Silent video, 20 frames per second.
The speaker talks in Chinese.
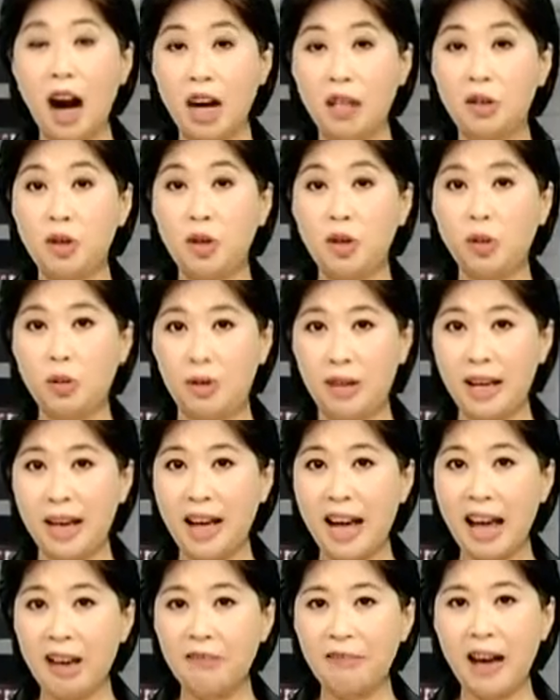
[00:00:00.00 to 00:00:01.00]
而除了土地开
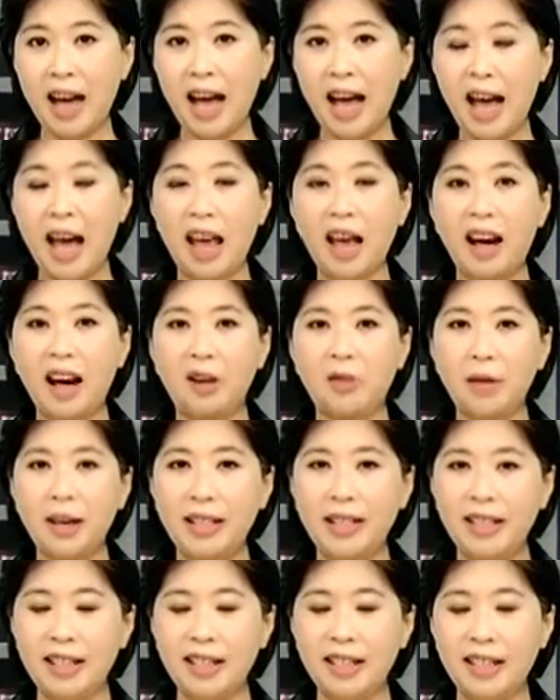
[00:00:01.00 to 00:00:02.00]
发，还要来关心
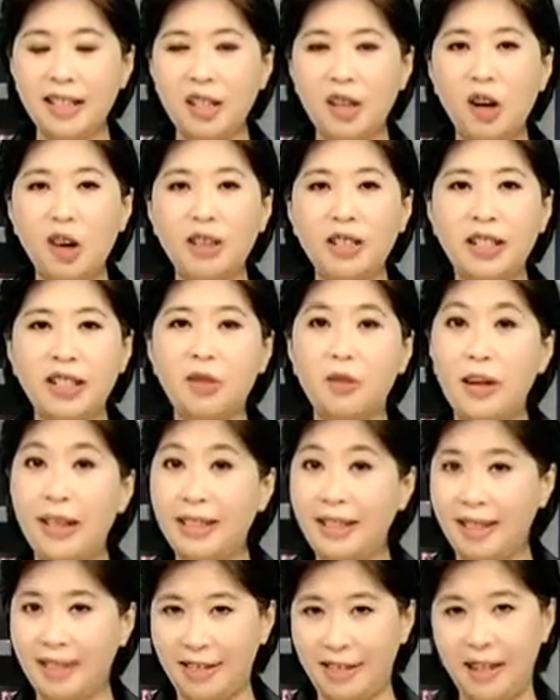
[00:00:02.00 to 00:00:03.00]
的是共式危
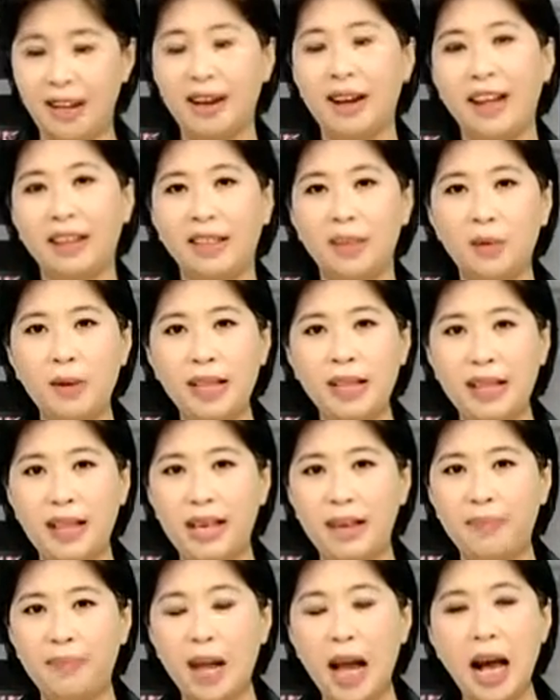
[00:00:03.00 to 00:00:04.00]
险桥梁的问题。
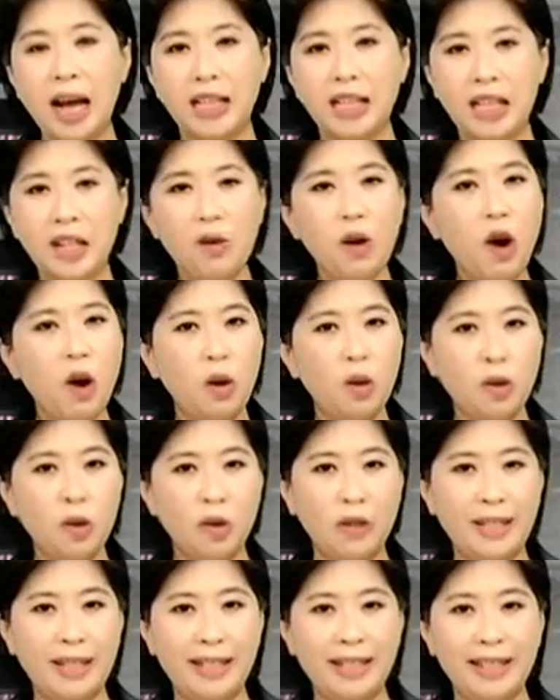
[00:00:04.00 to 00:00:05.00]
市议员洪秀
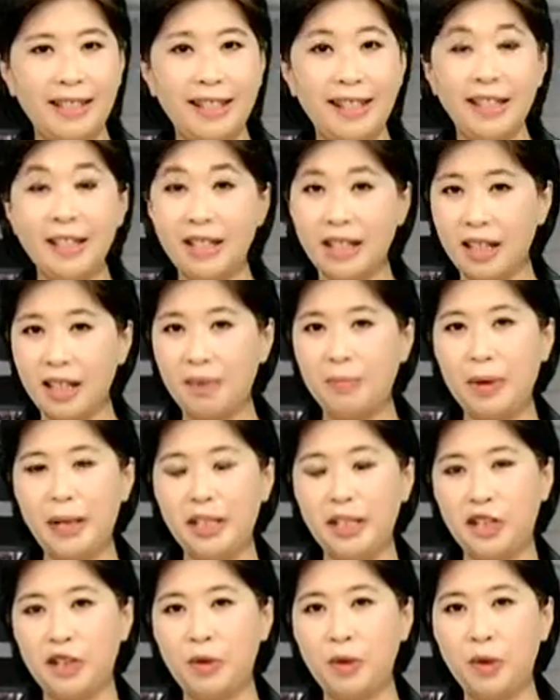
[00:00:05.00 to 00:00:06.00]
锦今天是特别指
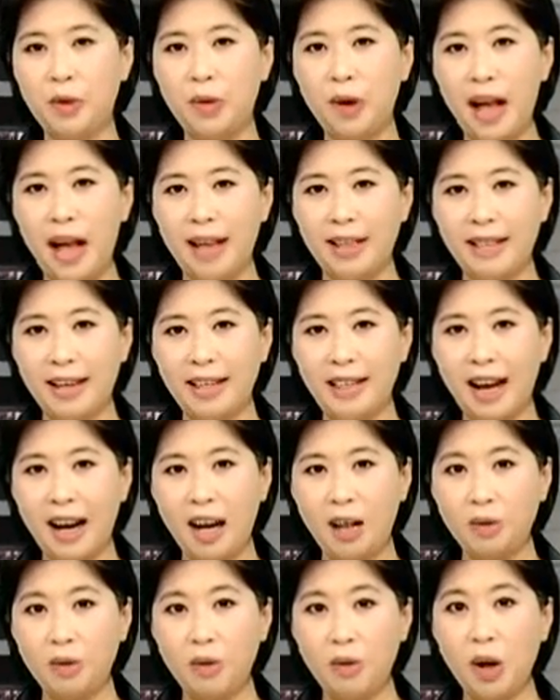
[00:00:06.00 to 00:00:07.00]
出，在大寮
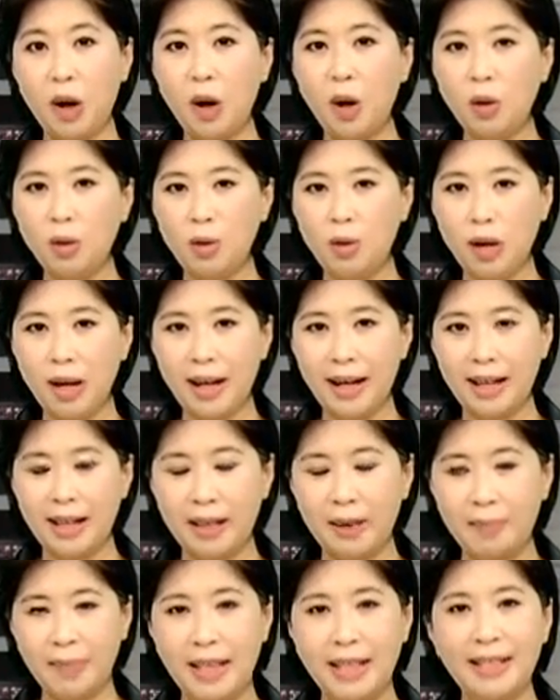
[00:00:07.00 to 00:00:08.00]
区后庄里的
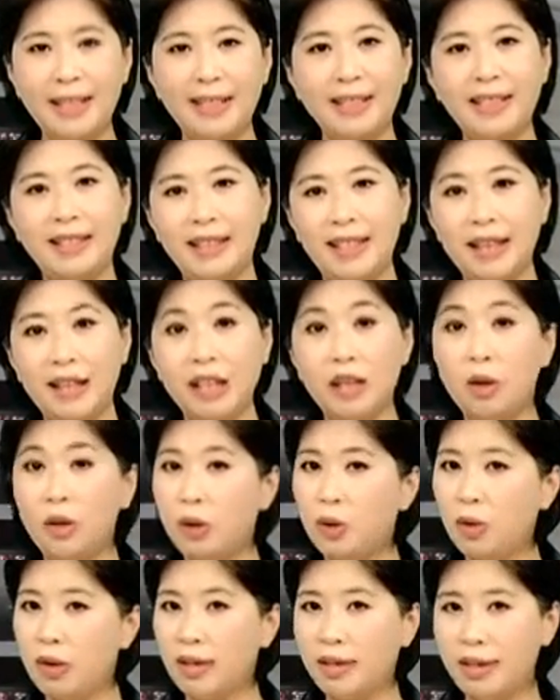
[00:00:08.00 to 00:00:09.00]
明星街有一座
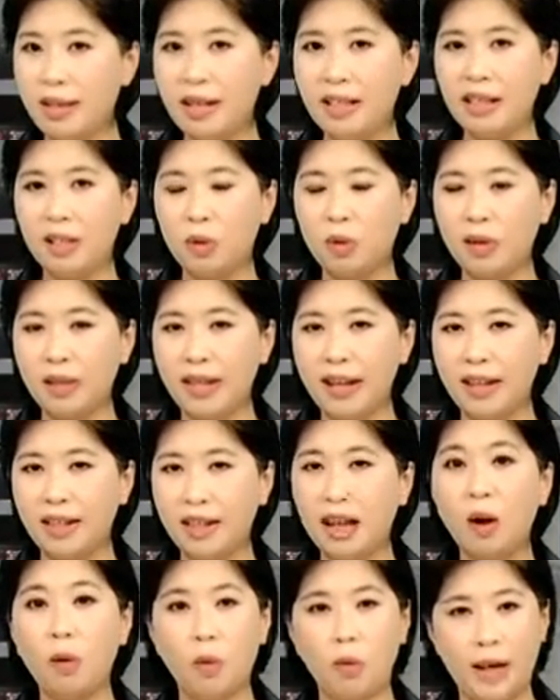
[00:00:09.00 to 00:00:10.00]
四十多年的
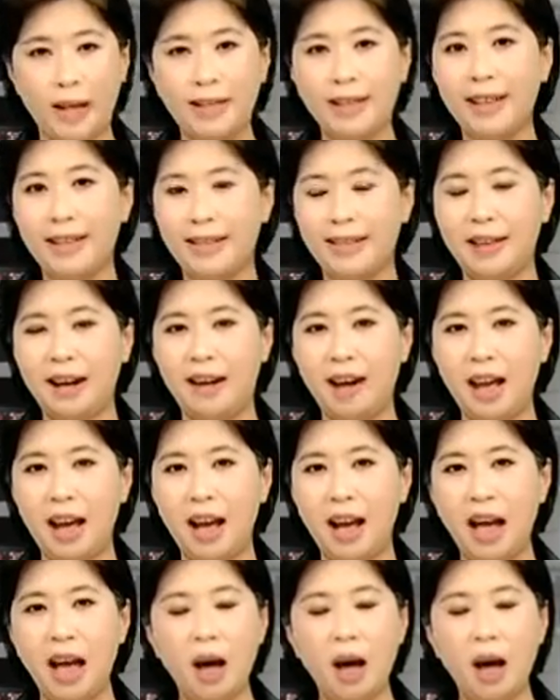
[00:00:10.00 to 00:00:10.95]
危险桥梁，